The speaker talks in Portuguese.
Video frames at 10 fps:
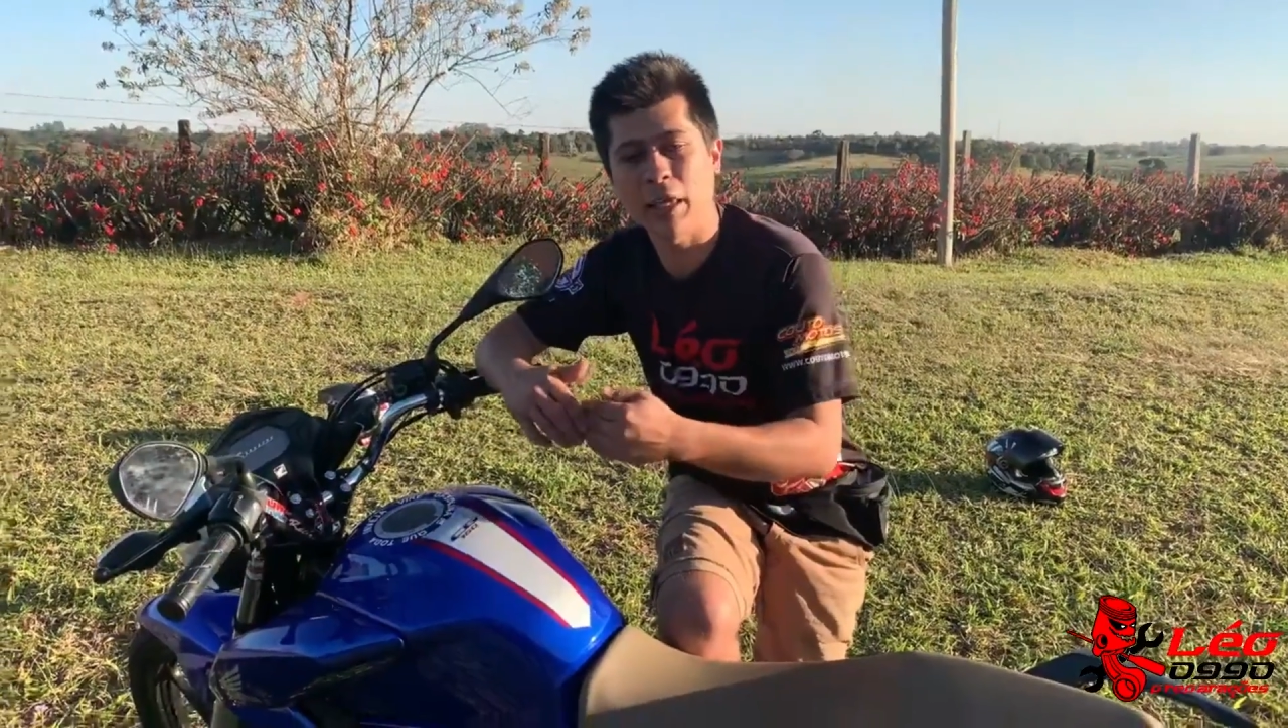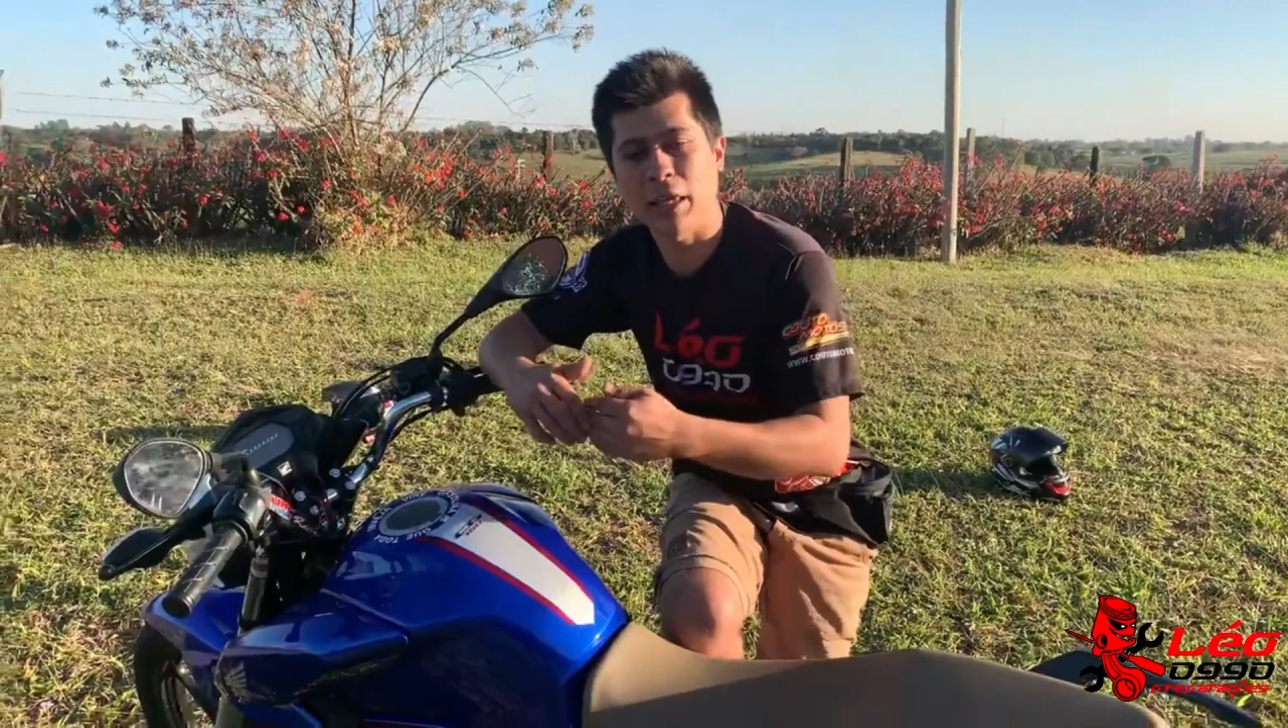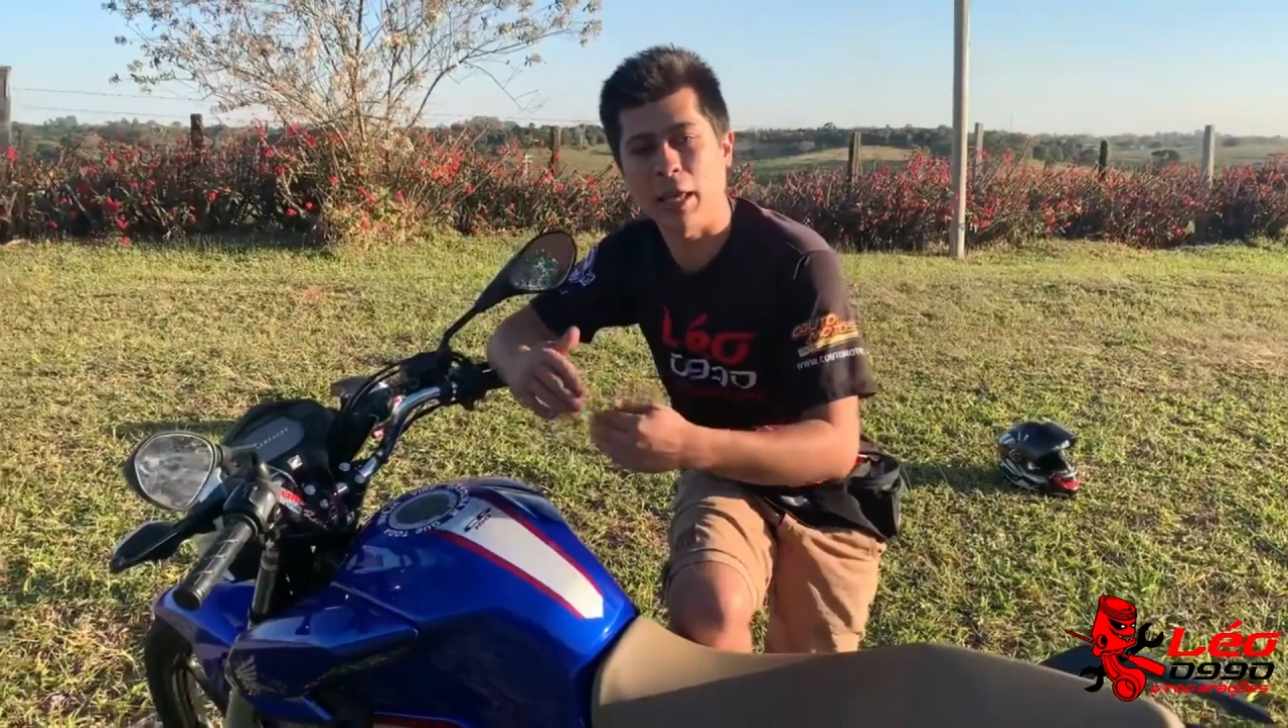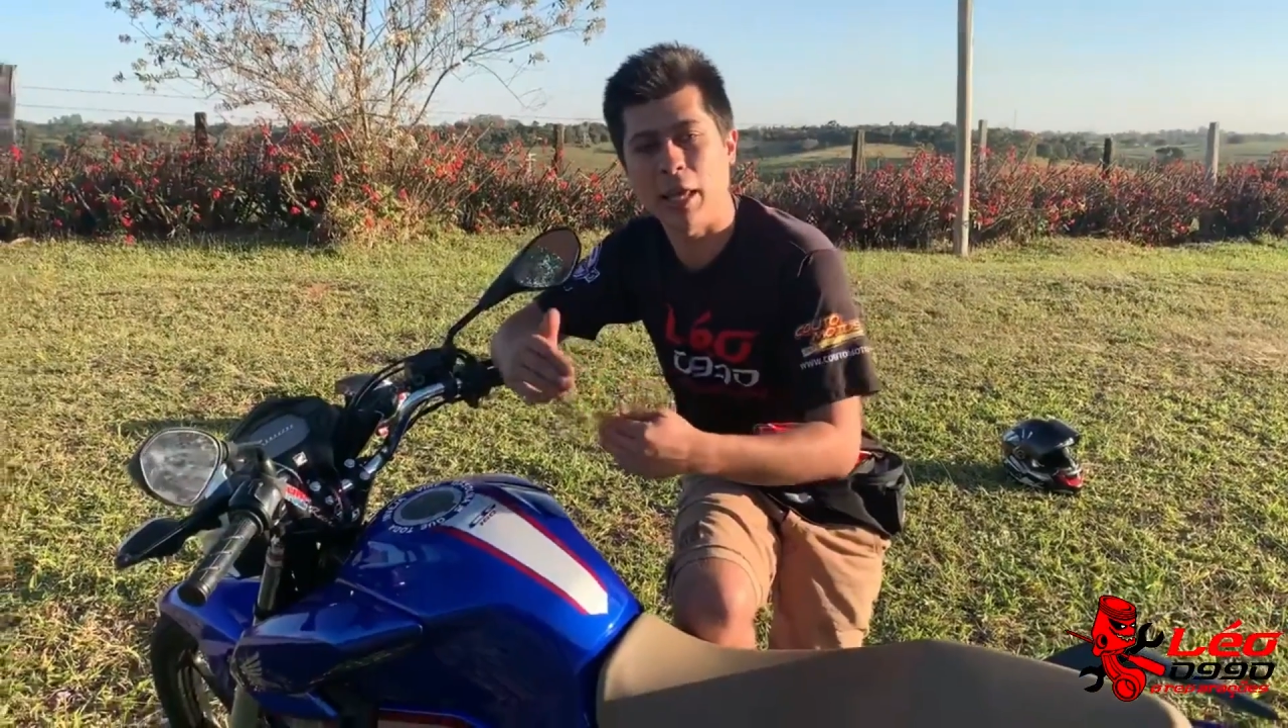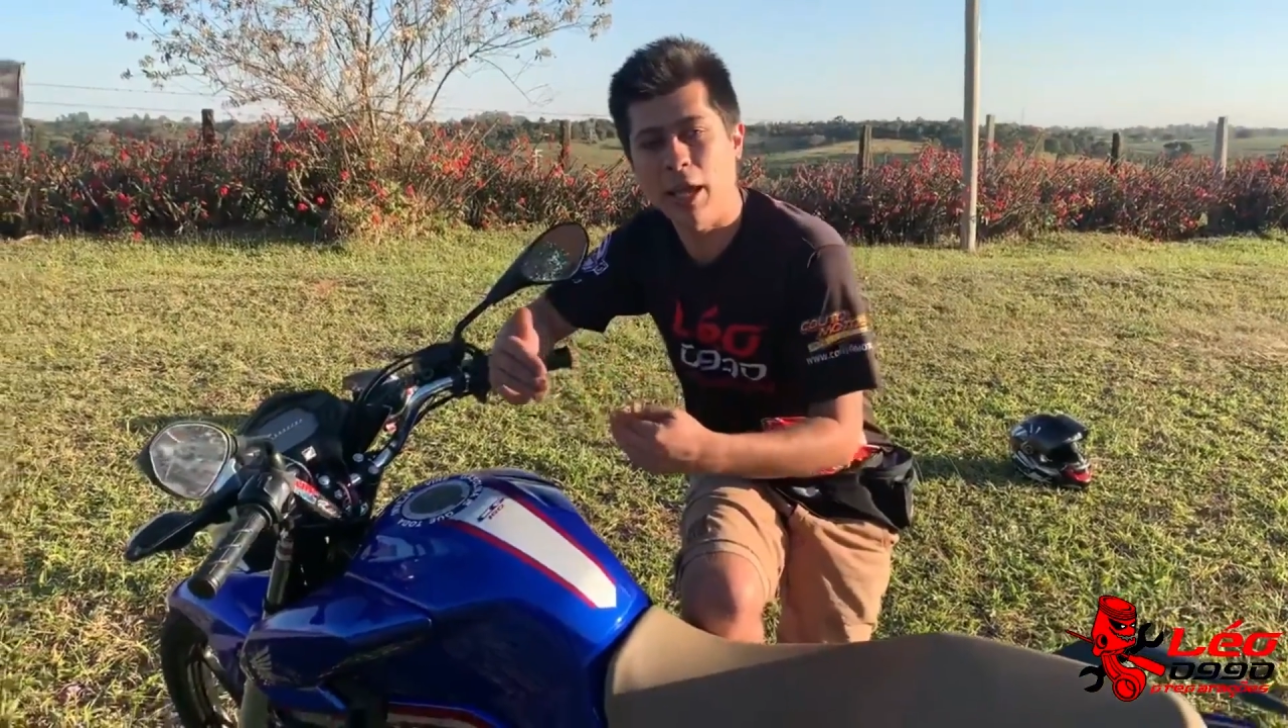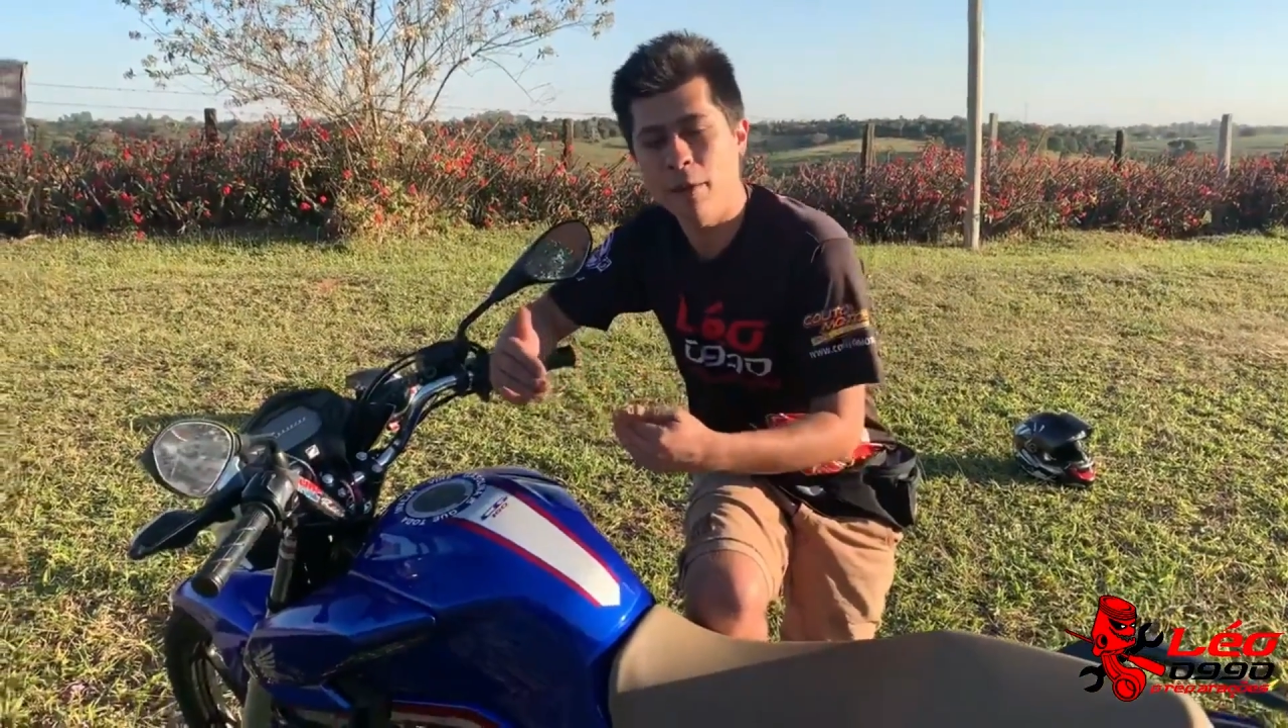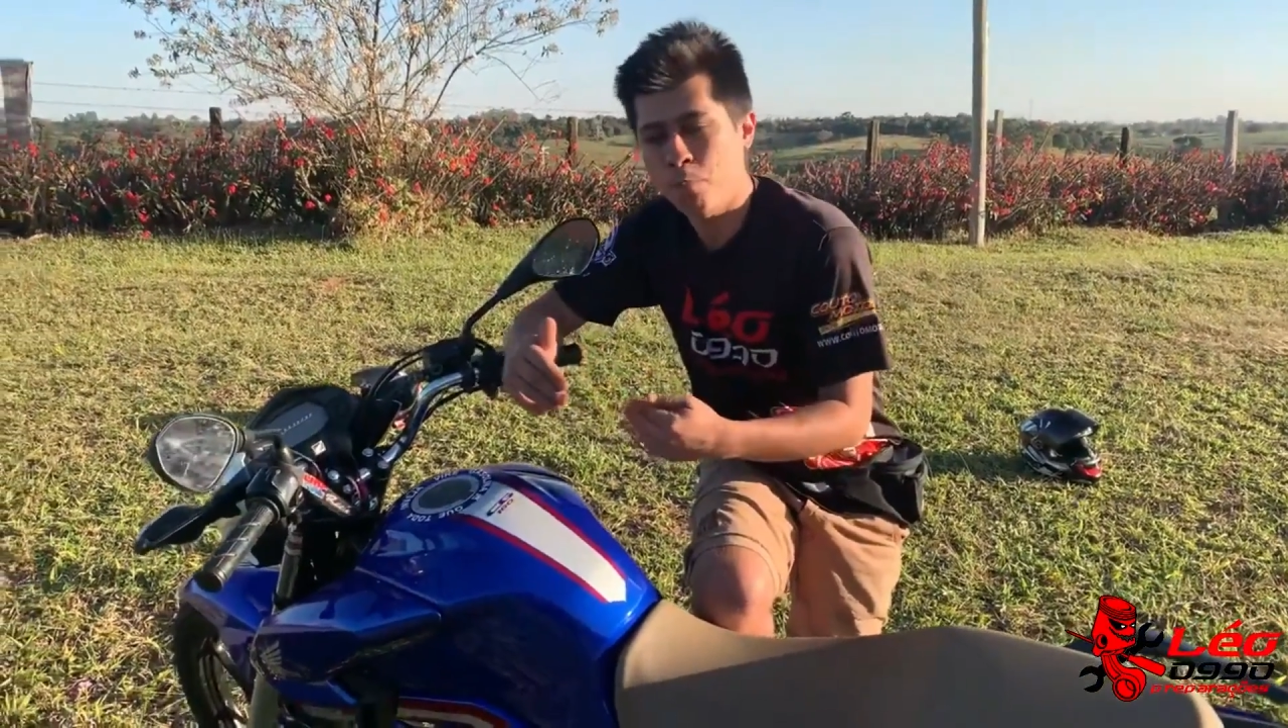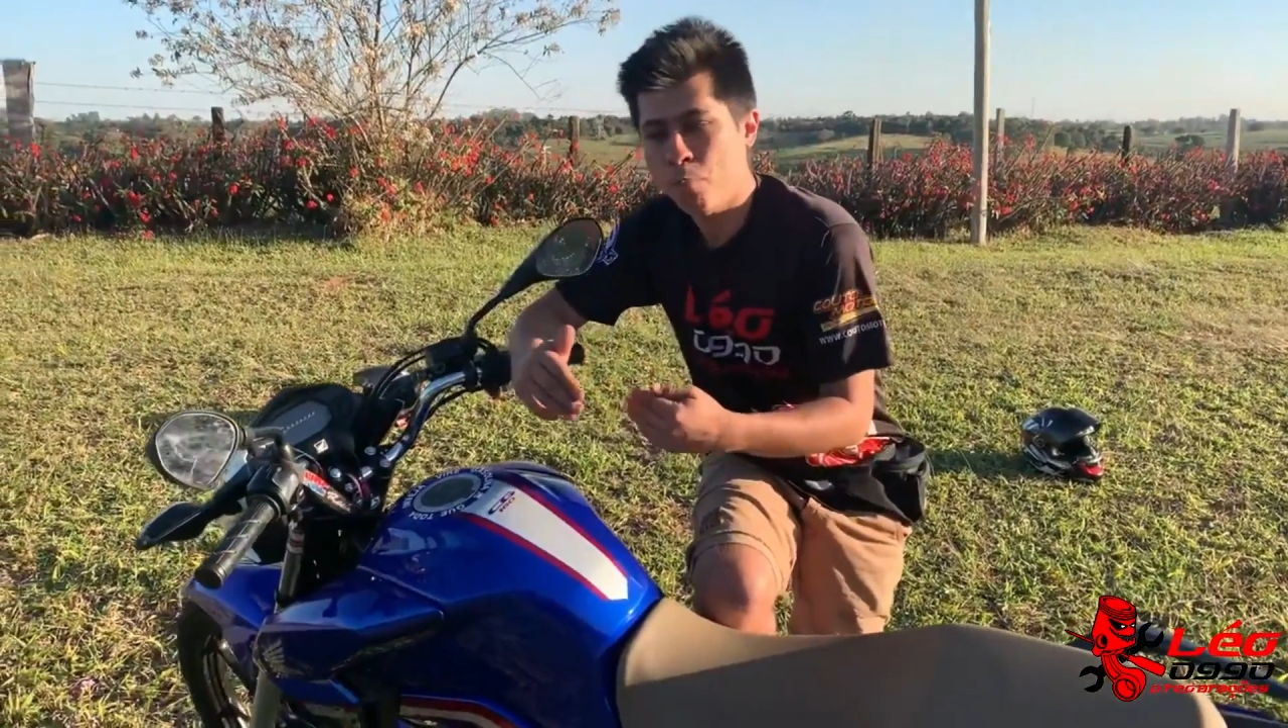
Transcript: ter